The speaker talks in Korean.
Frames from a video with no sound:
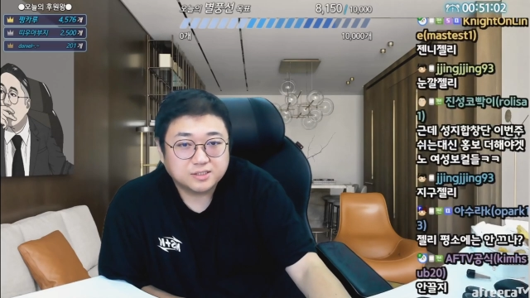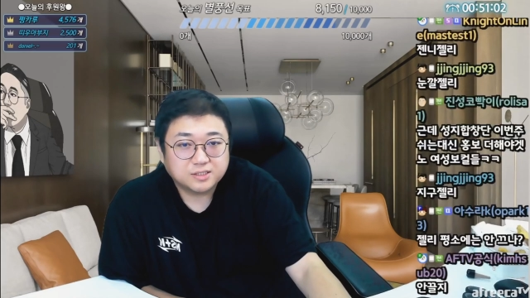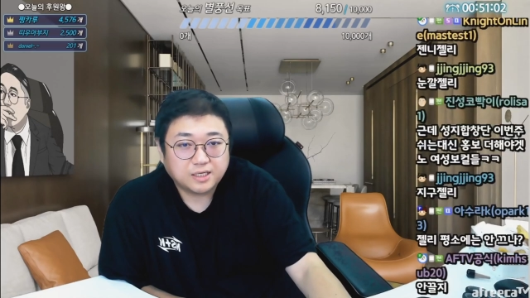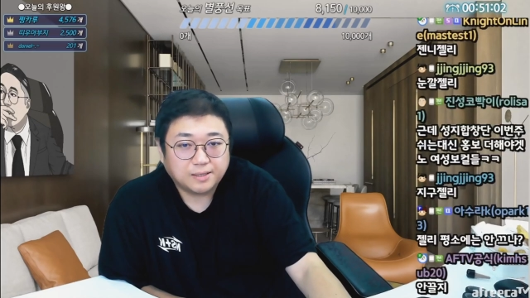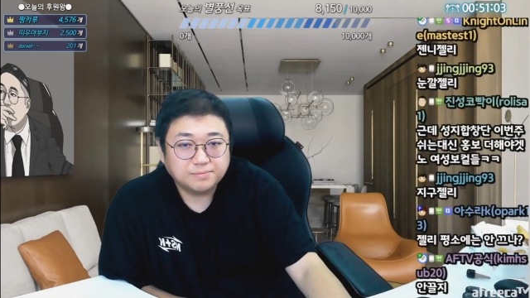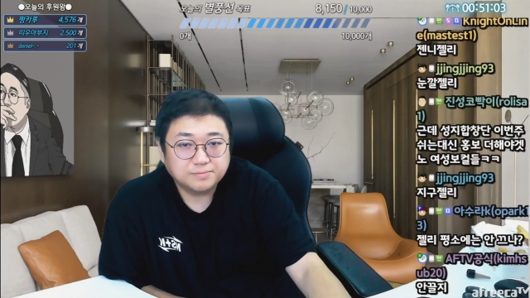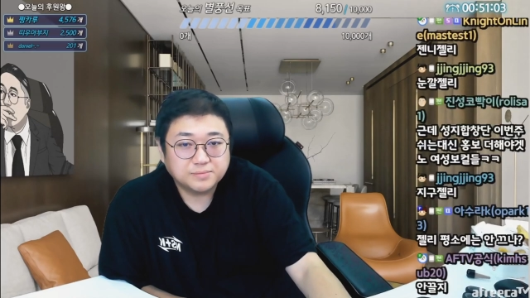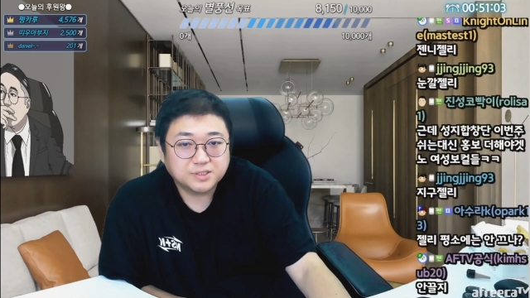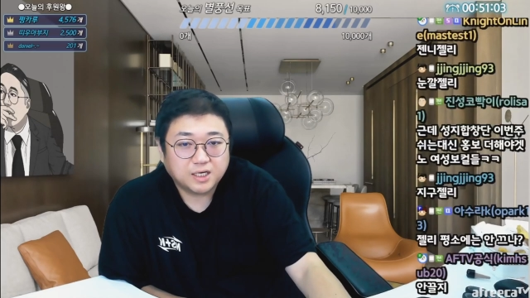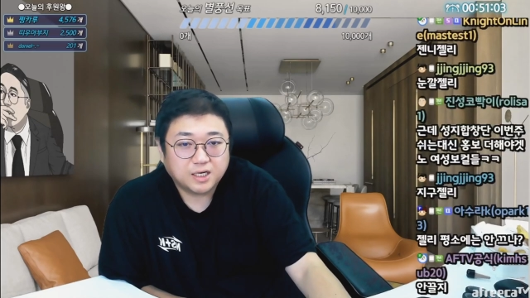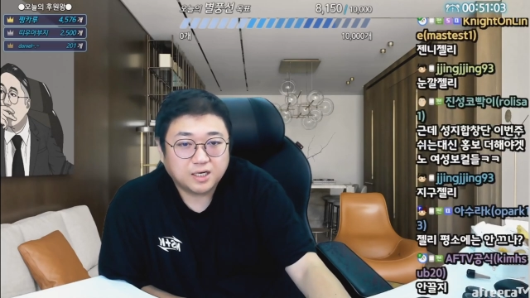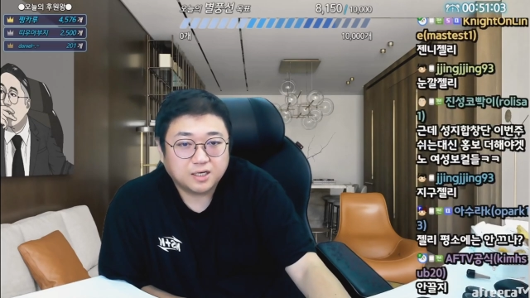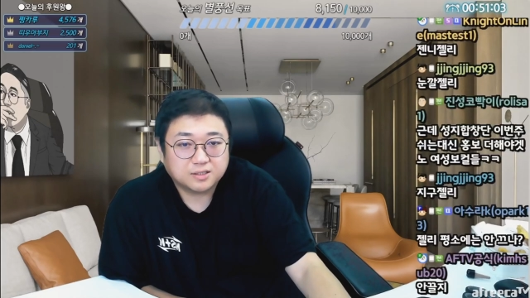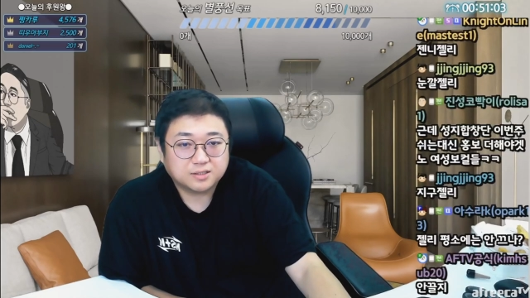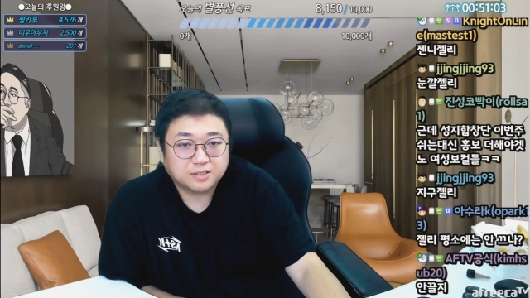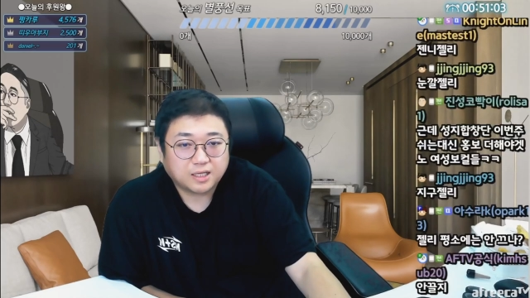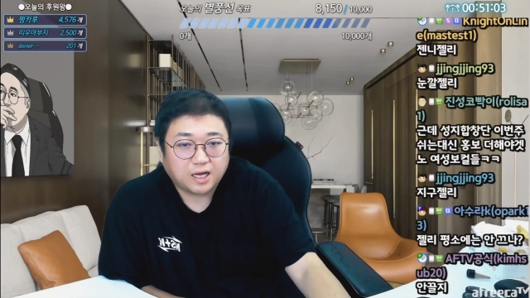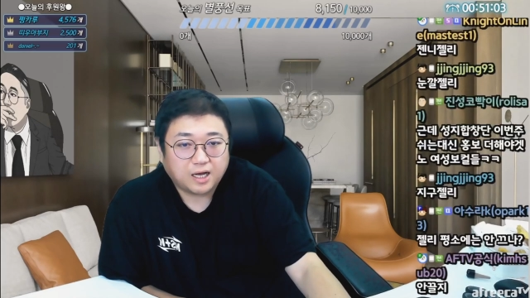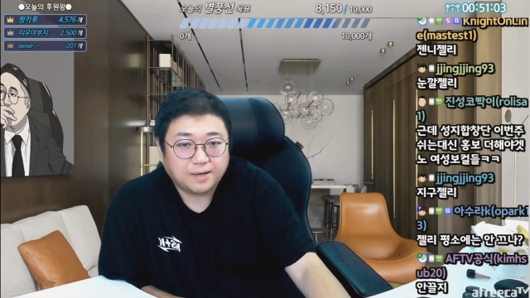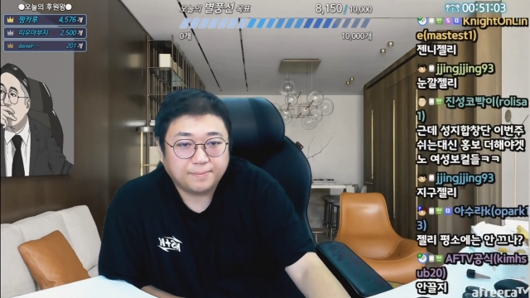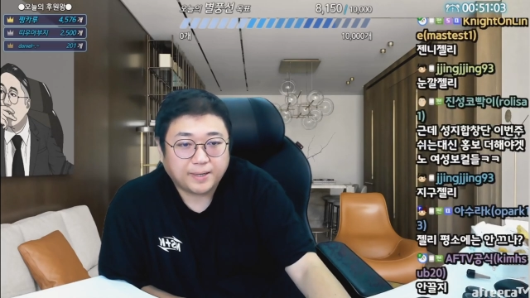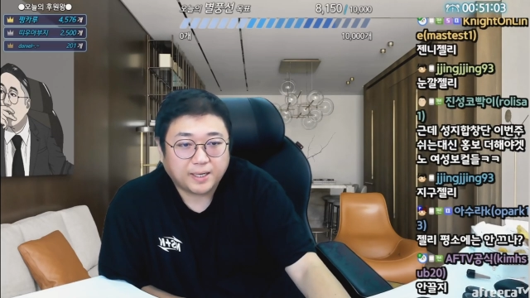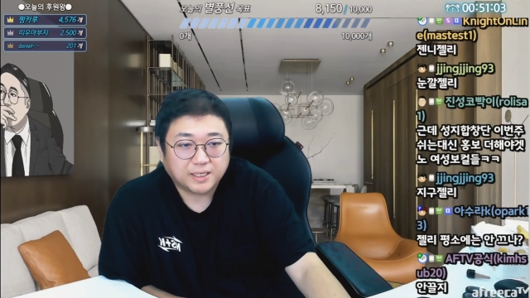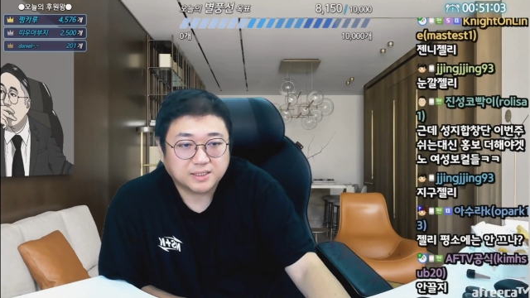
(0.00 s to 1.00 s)
3사
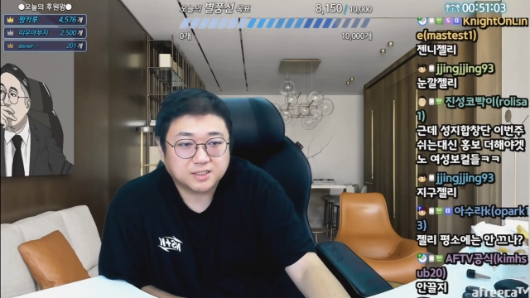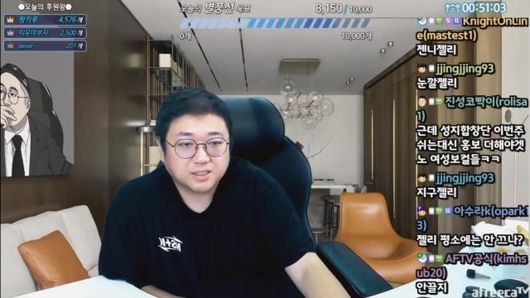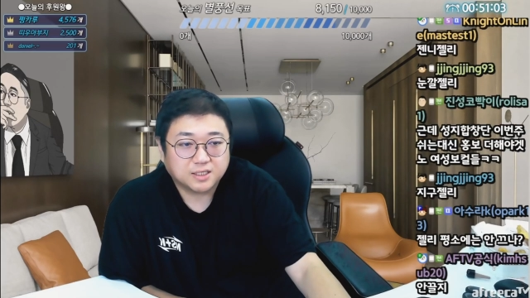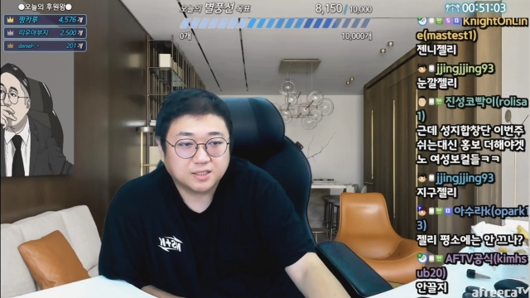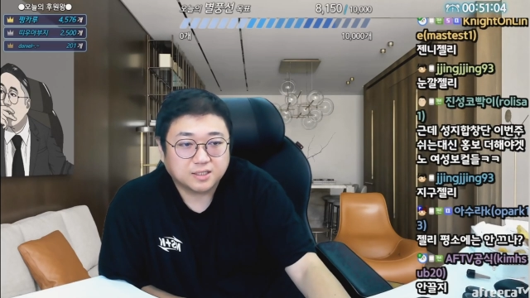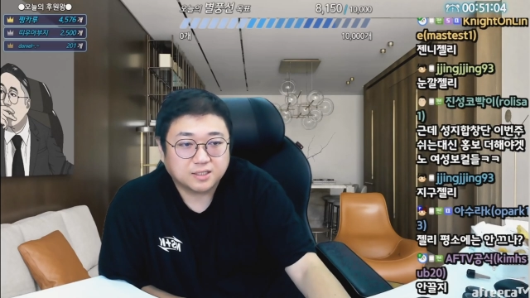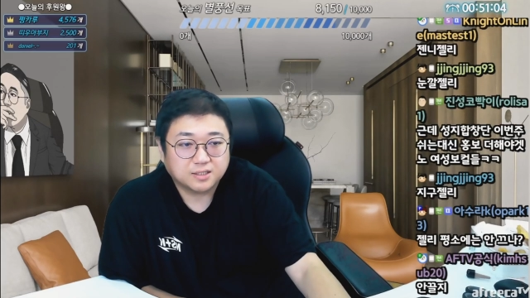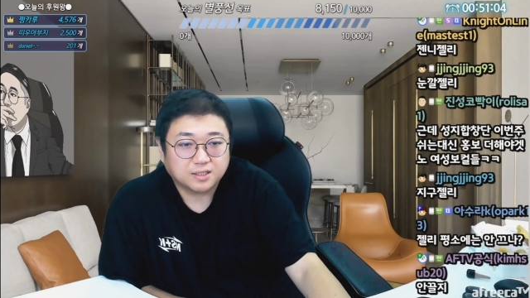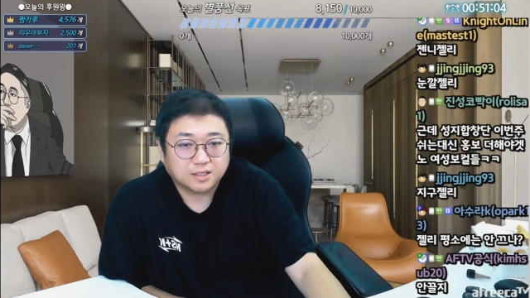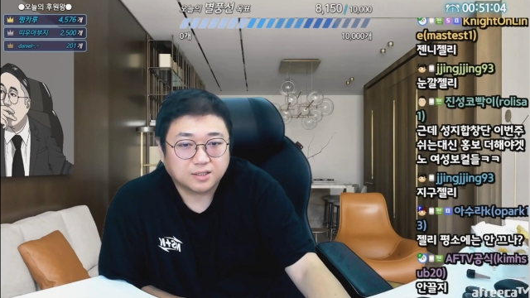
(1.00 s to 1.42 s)
다 봤잖아